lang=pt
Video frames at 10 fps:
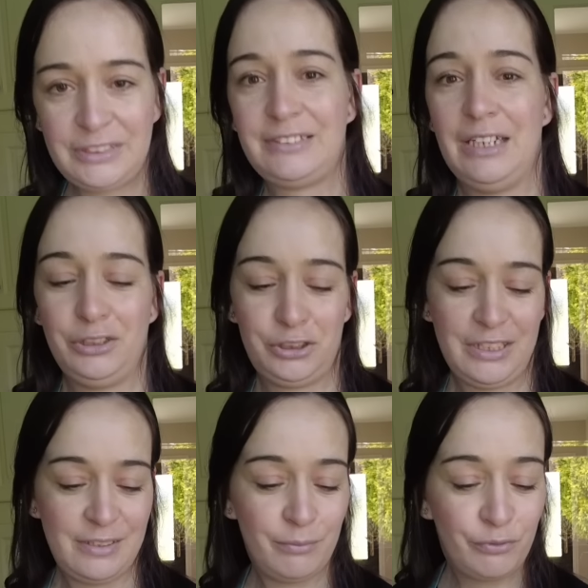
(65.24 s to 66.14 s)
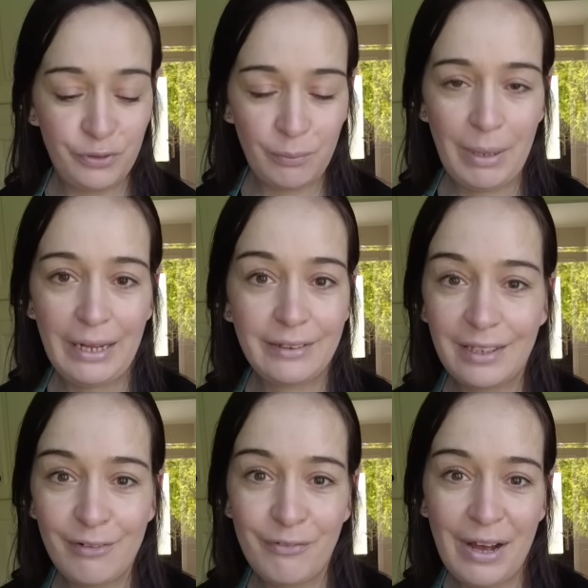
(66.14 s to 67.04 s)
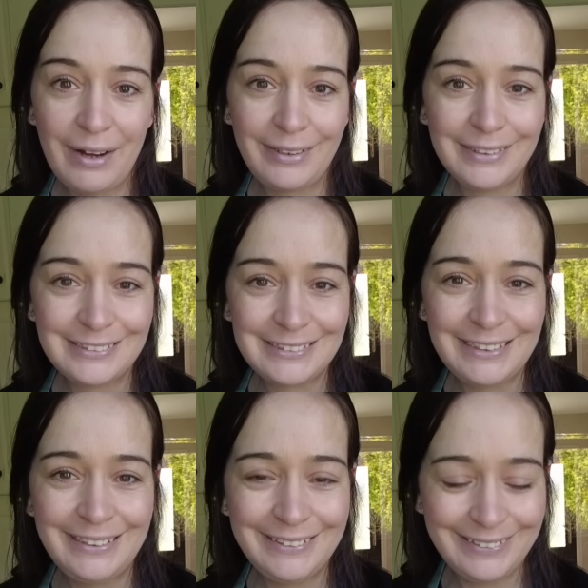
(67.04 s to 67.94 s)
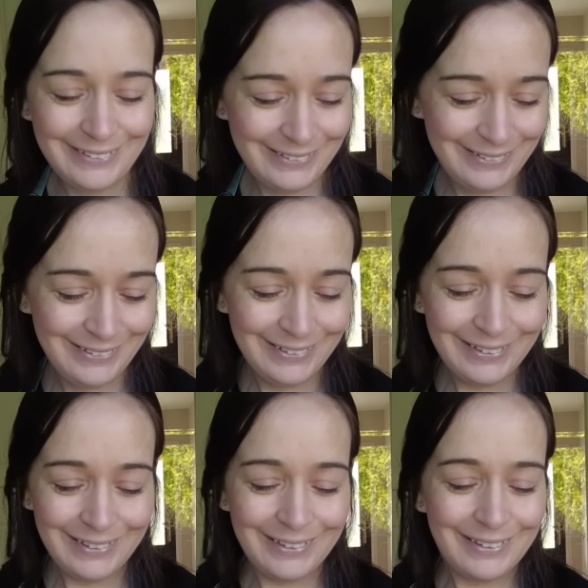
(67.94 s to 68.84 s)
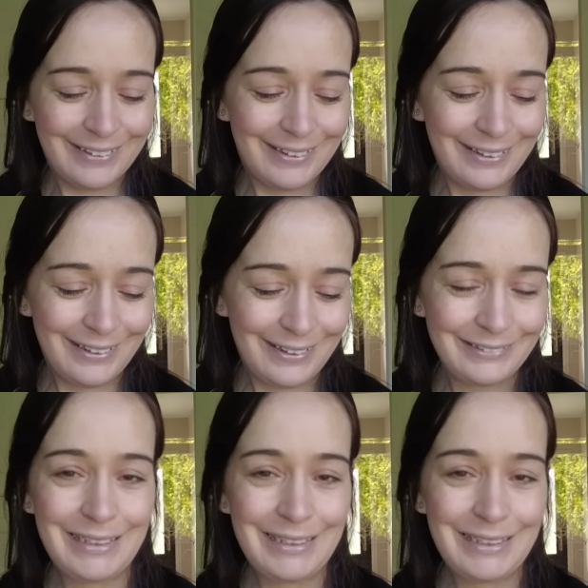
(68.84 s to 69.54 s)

disse, ah, eu esqueci-me de filmar, de gravar e assim. Uh,